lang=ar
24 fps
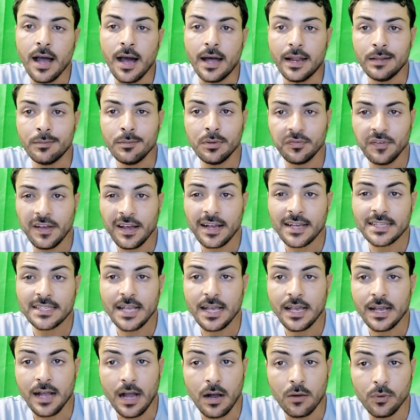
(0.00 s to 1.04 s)
هنعمل فيها كذا
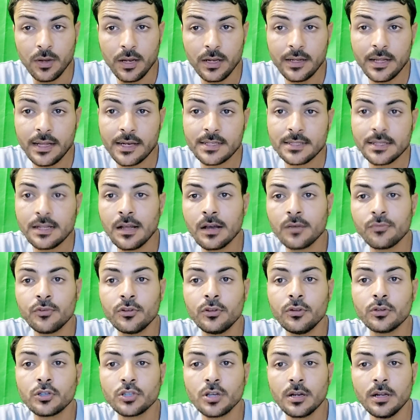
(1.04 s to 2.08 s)
حاجه اولا هنزل لك
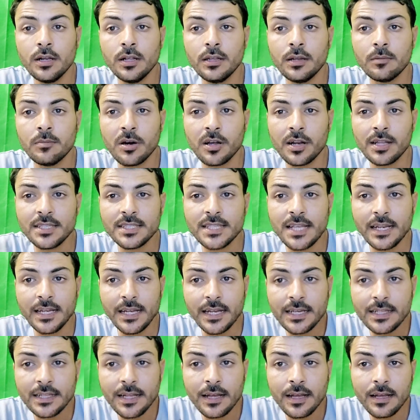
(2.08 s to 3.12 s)
فيديو شرح للمهارات السريع
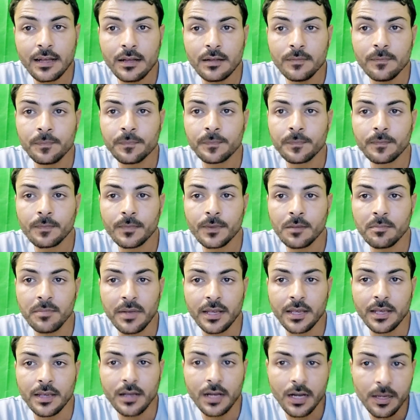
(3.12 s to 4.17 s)
كده
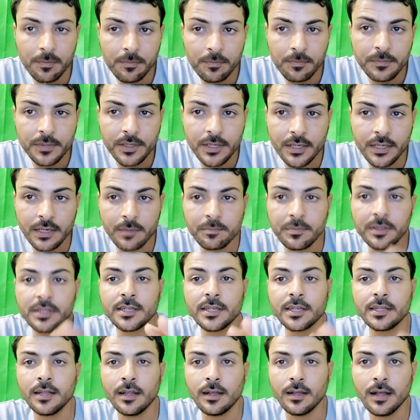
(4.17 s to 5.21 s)
باكينج اب يخرب بيت
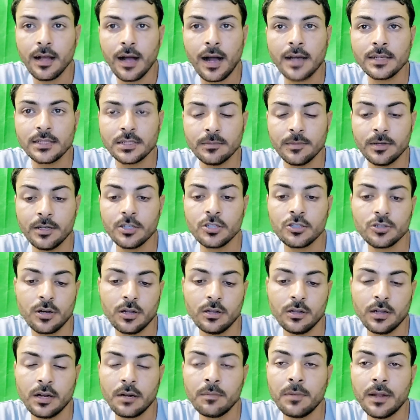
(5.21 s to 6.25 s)
كده عظمه ان شاء
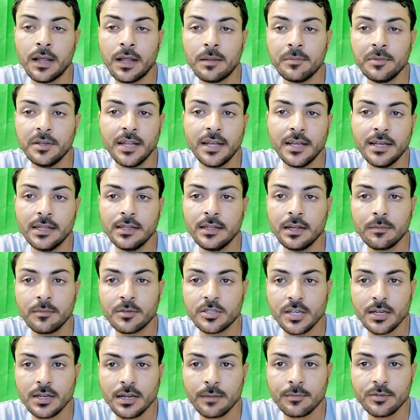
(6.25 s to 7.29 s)
الله رب العالمين هيحل لك
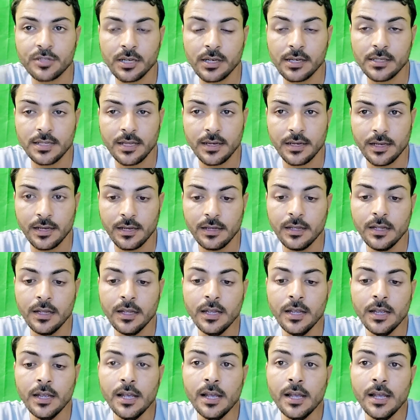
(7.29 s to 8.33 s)
مشاكلك بشكل سريع
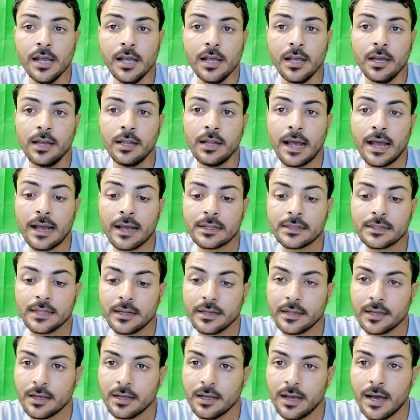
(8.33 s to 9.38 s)
الحاجه
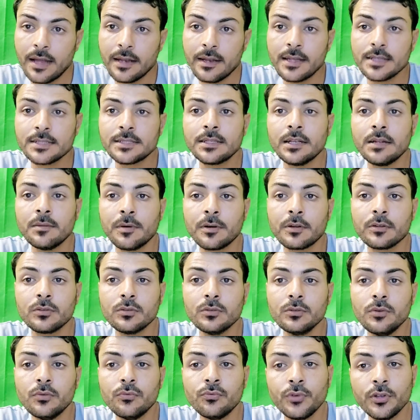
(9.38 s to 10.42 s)
التانية هننزل
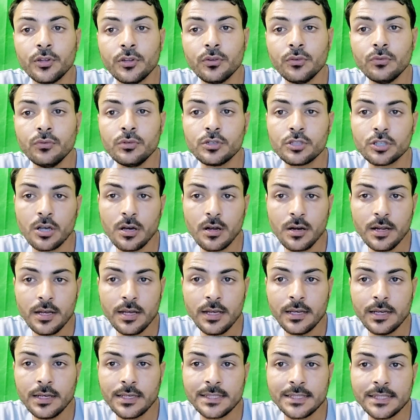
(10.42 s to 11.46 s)
برضو فيديو
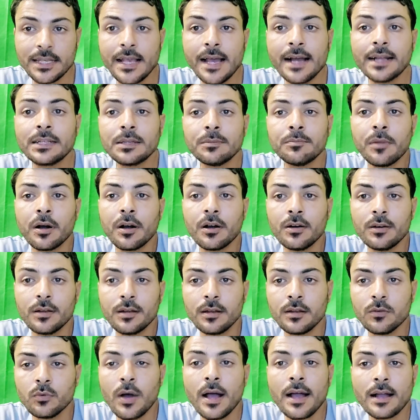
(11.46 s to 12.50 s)
شرح ازاي اكتب مقال
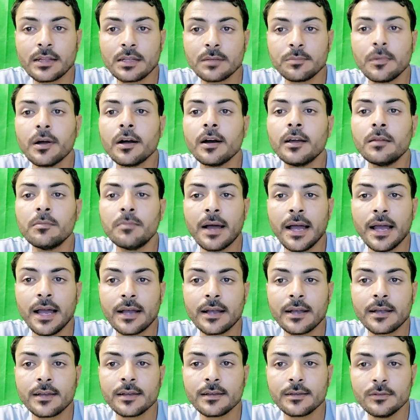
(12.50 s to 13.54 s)
وهكتب مقال
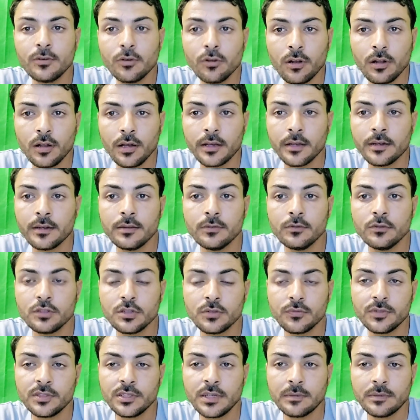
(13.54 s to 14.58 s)
معاك اونلاين
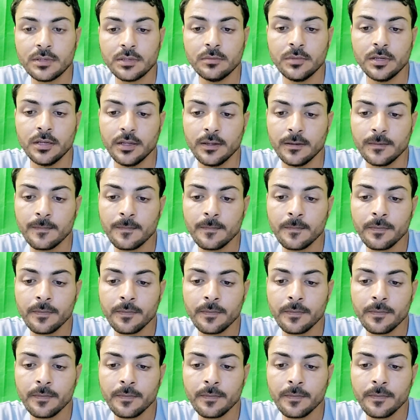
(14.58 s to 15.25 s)
ونشوف الدنيا بتعمل ايه